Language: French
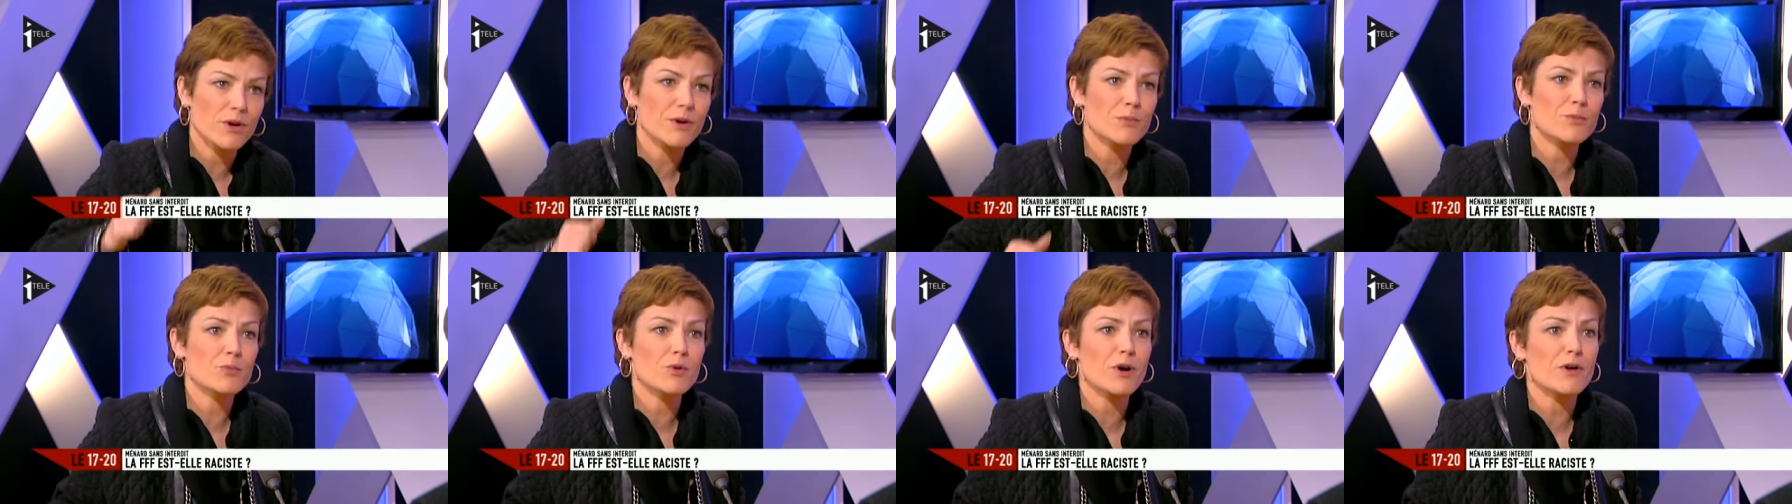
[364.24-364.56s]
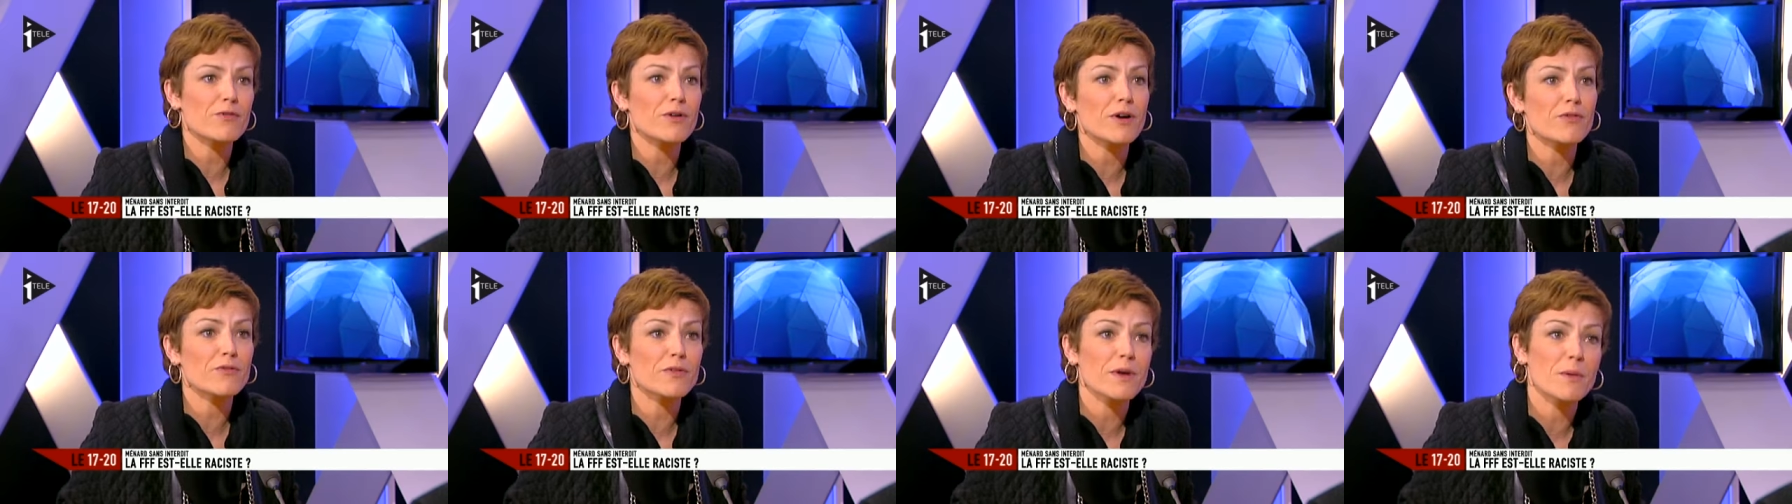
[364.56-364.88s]
pour
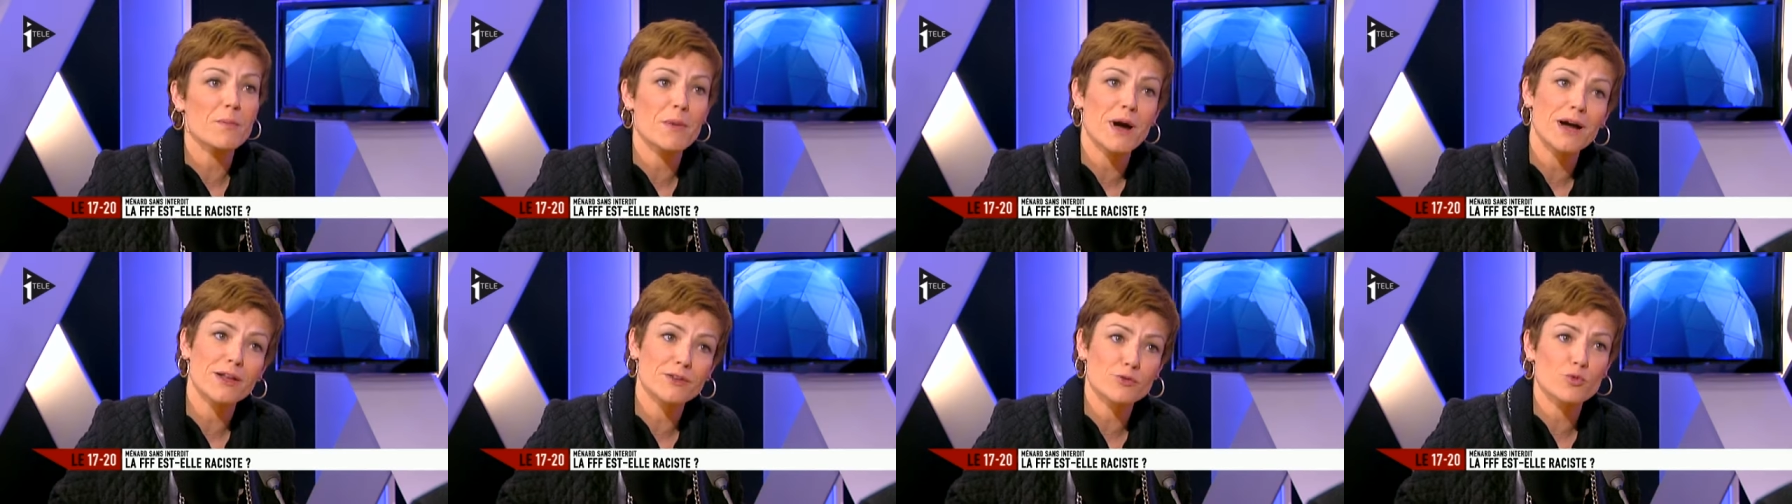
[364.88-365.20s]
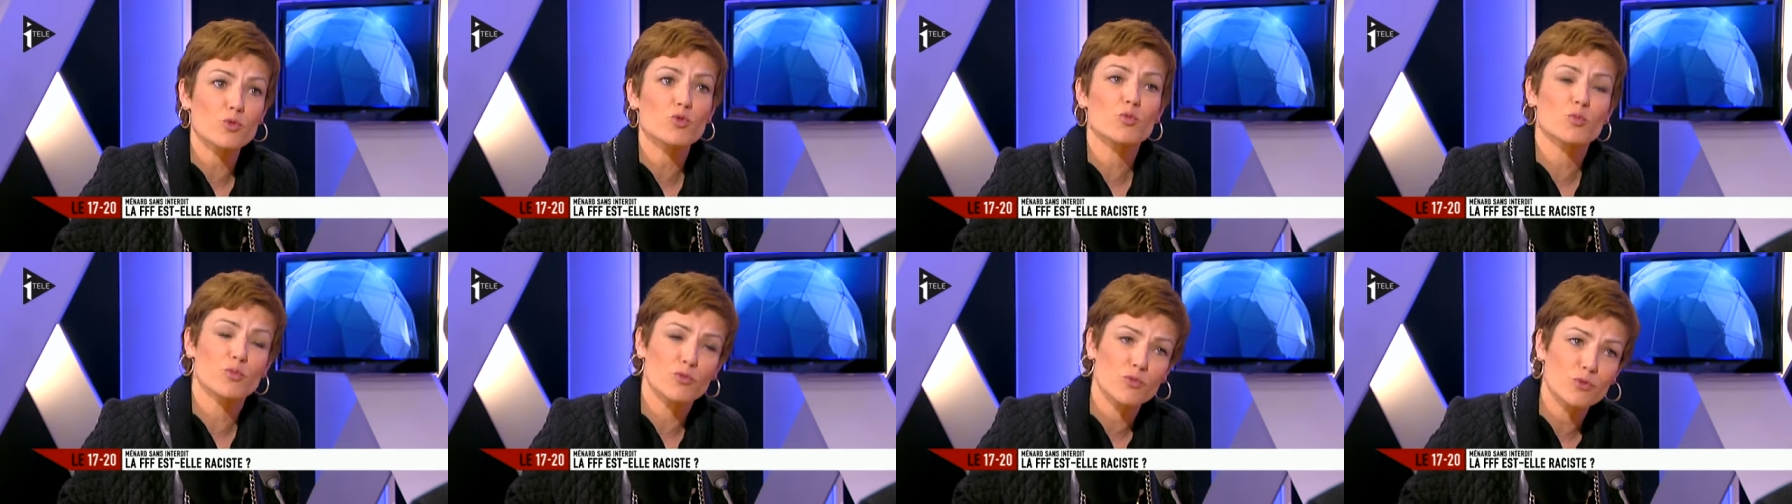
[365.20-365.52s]
avoir fait un
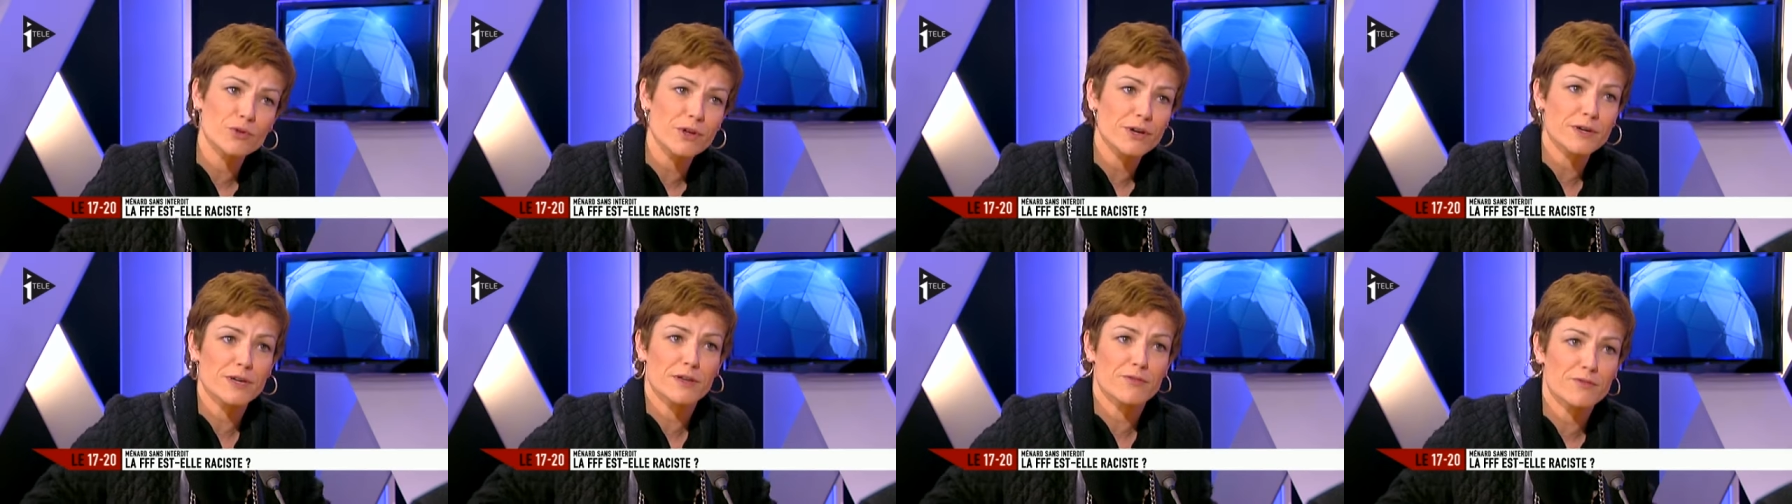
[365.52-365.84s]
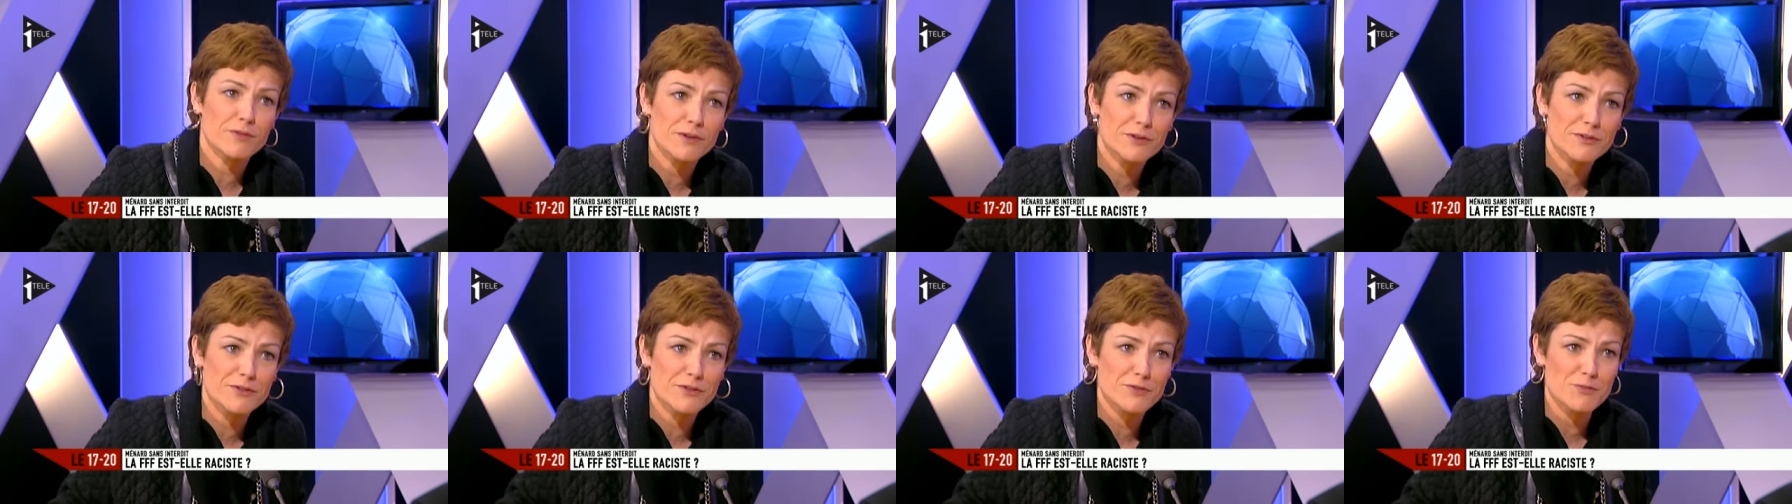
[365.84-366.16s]
marathon, je peux vous dire
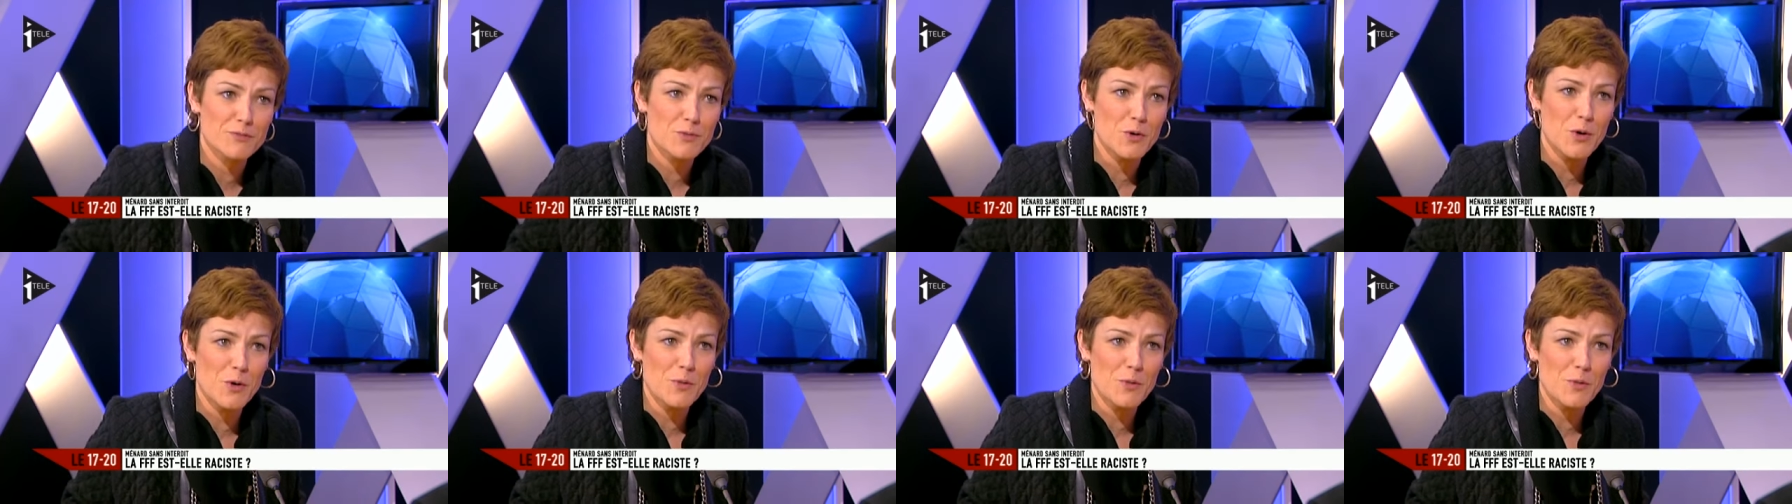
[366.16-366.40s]
qu'effectivement,